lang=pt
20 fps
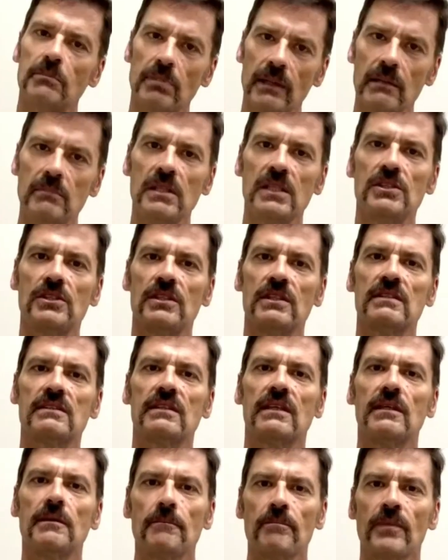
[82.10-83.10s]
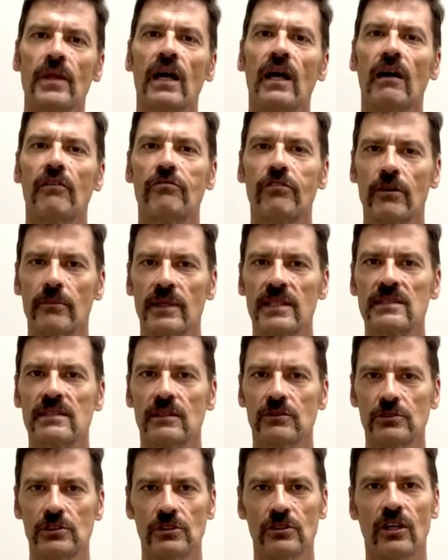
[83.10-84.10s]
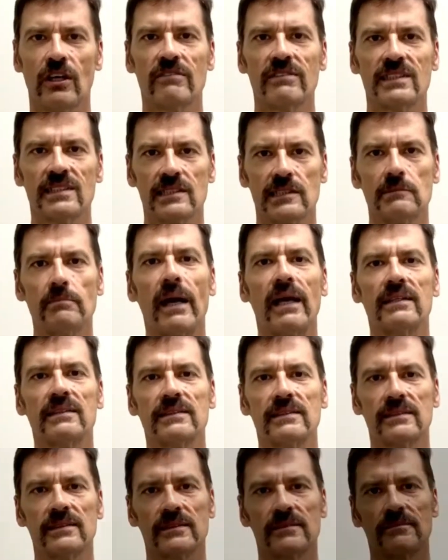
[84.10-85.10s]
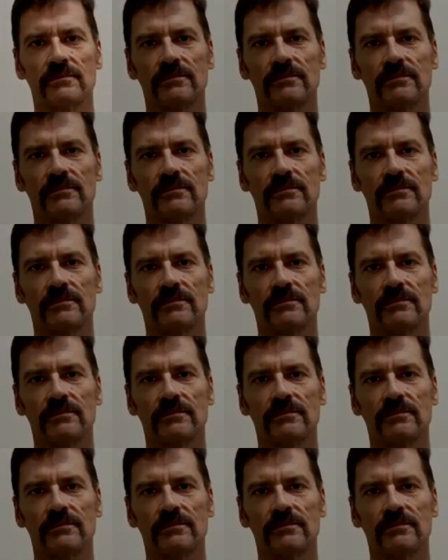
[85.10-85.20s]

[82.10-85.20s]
que permitissem a formação de novas espécies.